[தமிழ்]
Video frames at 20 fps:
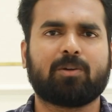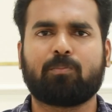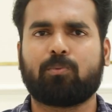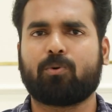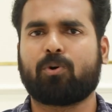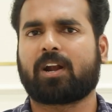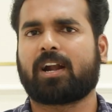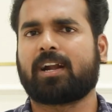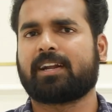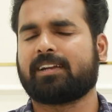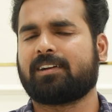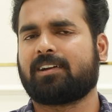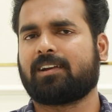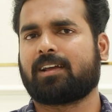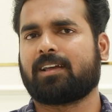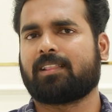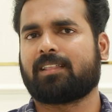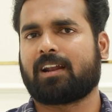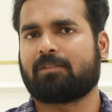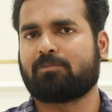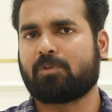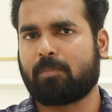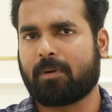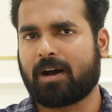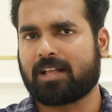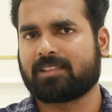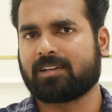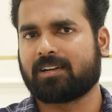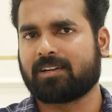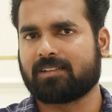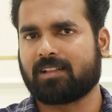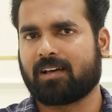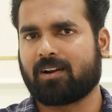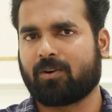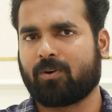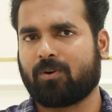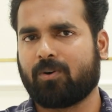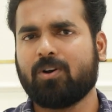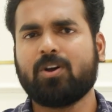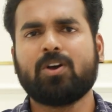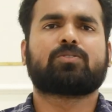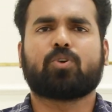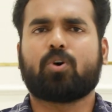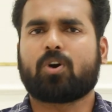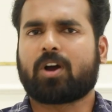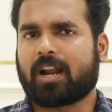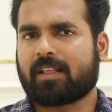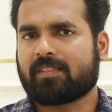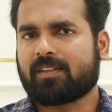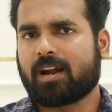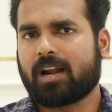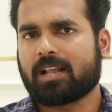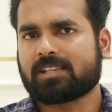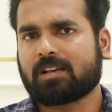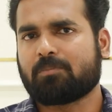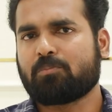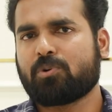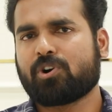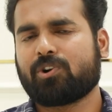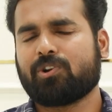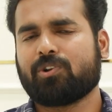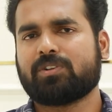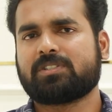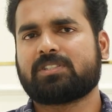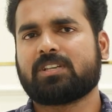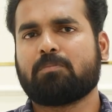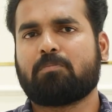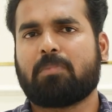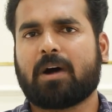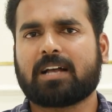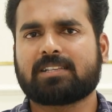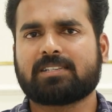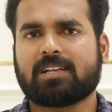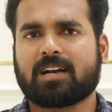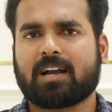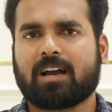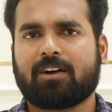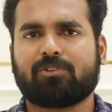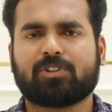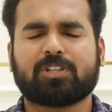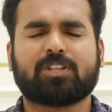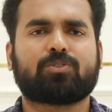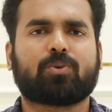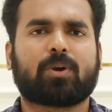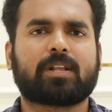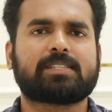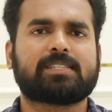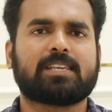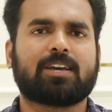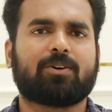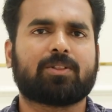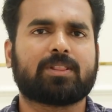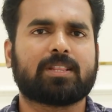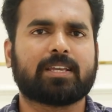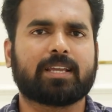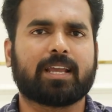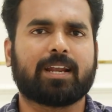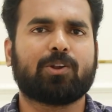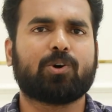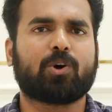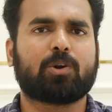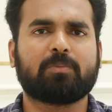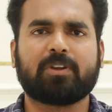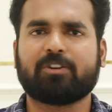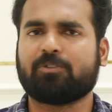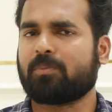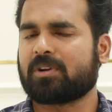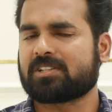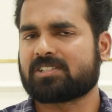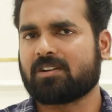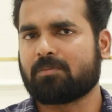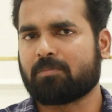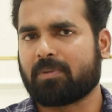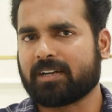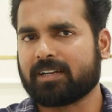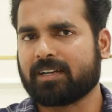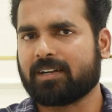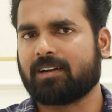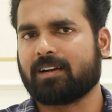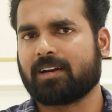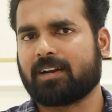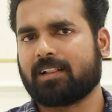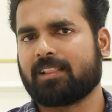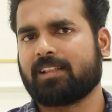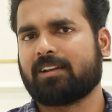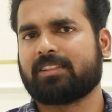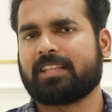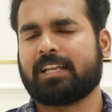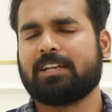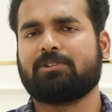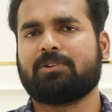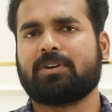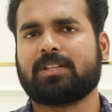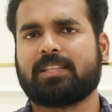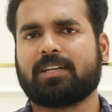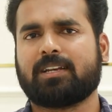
இன்னும் போராடிட்டு இருக்கதை நம்ம பார்த்துக்கிட்டு தான் இருக்கோம் ஸோ கடந்த கால சம்பவங்களை வச்சு பாஜக வந்து தொடர்ச்சியாக வந்து எல்லோருமே விமர்சனம் பண்ணிக்கிட்டு இருக்கிறது தெளிவாக